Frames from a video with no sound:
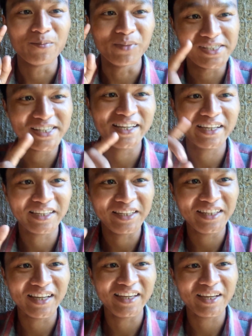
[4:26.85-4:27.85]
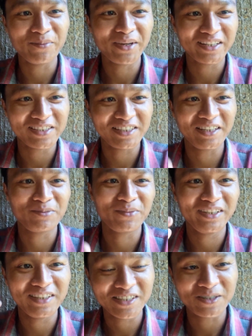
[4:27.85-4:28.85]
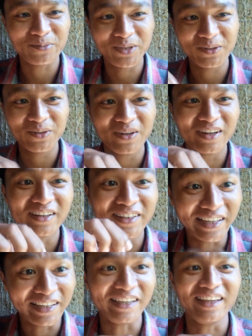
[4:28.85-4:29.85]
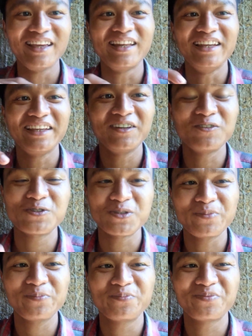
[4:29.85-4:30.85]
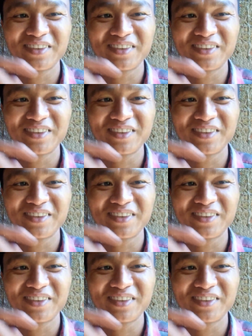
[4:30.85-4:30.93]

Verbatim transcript: मज़ा आया कि नहीं आया मेरा चैनल में ये सब वीडियो देख के लेकिन वो सब